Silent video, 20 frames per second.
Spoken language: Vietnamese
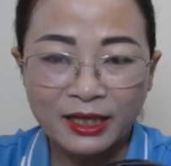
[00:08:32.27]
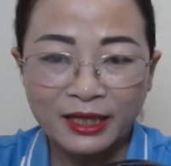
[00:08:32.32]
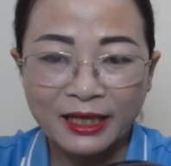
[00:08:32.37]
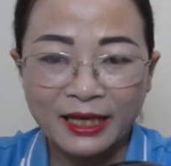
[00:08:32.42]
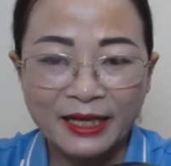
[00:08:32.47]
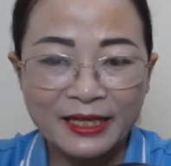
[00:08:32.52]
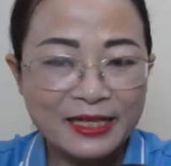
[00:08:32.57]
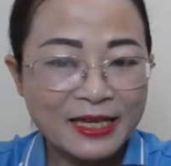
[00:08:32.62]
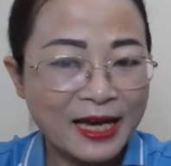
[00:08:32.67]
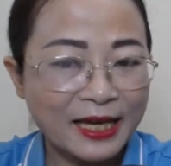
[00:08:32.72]

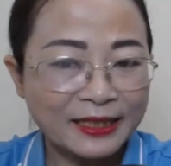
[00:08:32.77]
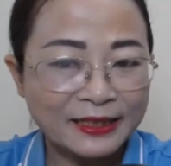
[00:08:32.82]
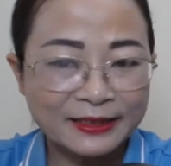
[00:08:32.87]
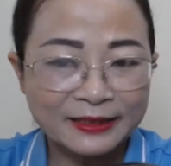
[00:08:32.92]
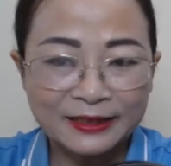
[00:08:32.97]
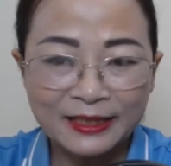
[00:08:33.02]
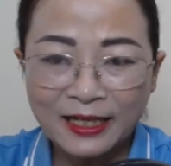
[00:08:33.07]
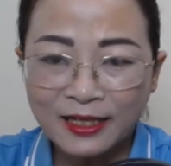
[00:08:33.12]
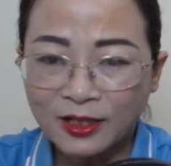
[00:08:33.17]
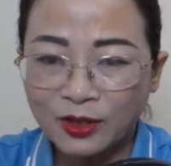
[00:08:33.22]
Cái nhan
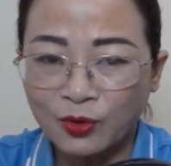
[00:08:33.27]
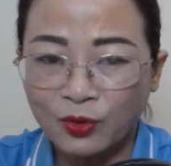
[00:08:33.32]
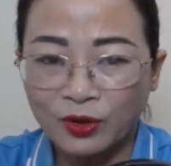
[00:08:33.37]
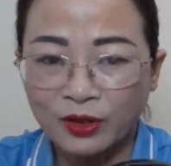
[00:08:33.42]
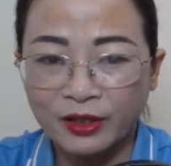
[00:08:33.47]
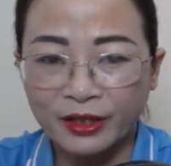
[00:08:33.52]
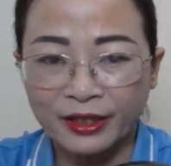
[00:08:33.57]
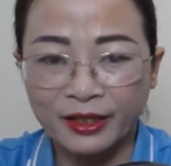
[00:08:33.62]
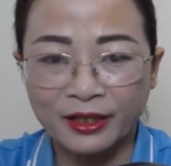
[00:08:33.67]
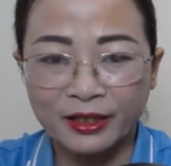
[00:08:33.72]
sắc của
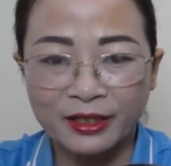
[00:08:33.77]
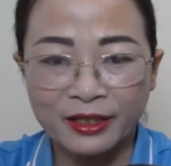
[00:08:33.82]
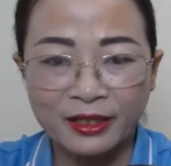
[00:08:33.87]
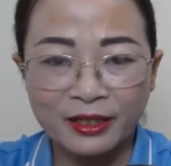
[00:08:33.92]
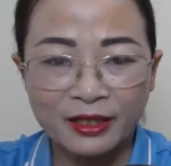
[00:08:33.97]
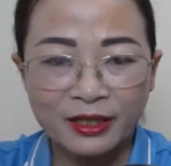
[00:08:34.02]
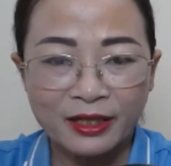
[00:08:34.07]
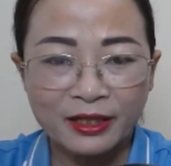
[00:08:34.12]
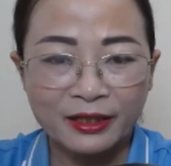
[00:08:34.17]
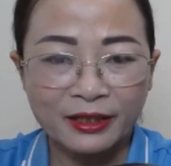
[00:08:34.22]
người ấy
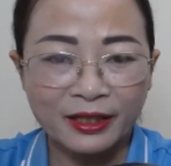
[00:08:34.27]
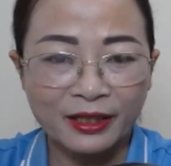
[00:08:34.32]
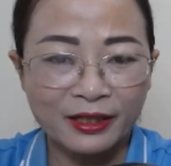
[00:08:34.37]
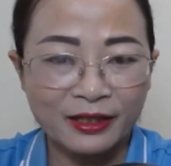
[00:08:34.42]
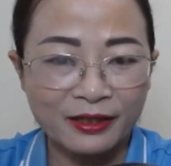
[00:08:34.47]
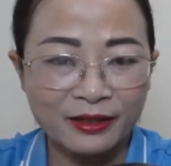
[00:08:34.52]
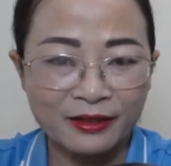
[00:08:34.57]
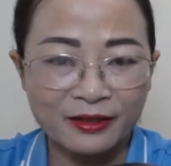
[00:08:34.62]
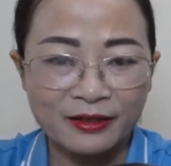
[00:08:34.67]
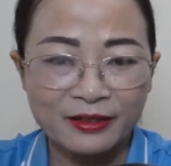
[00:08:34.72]

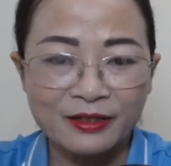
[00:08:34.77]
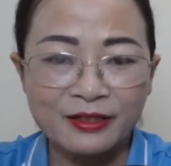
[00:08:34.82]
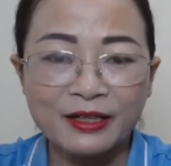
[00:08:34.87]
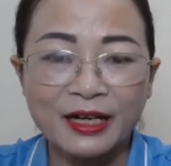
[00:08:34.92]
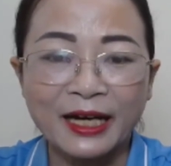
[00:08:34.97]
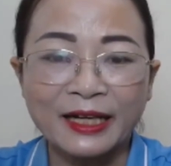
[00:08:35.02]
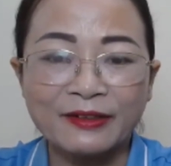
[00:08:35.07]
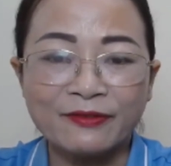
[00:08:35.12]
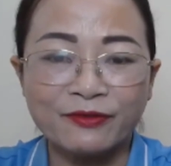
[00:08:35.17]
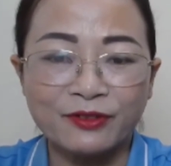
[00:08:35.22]
thì như
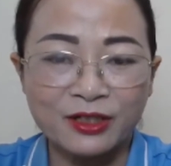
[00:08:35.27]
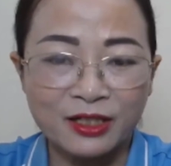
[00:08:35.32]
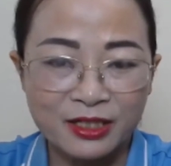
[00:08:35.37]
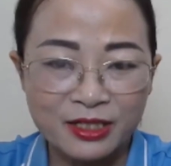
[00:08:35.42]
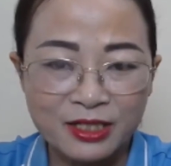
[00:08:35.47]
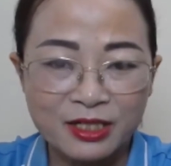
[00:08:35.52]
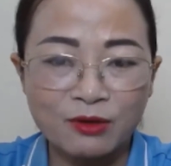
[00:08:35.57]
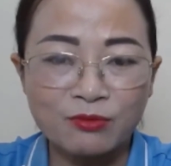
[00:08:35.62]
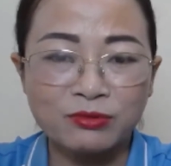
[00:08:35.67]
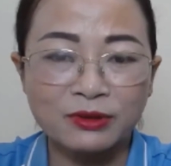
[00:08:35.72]
anh vừa
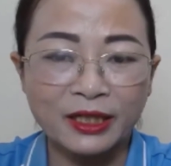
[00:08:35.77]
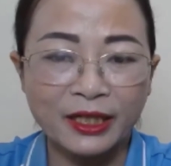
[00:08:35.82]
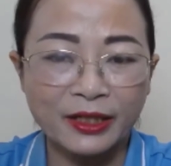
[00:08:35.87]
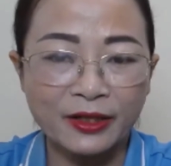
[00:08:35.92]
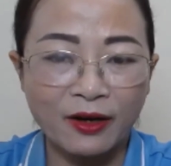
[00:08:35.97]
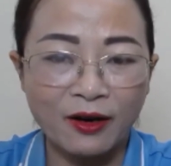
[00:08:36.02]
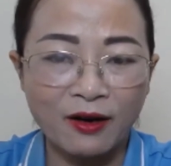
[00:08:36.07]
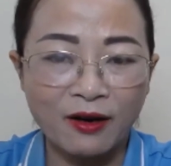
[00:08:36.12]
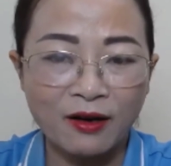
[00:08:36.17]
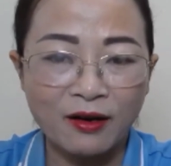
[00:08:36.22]
trông thấy
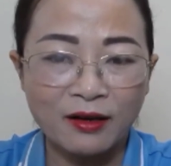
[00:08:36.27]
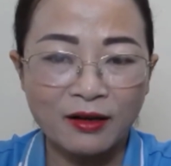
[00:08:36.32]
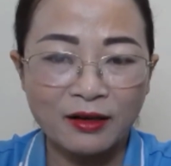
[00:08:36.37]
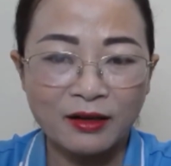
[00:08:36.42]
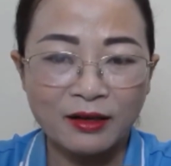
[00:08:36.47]
đó.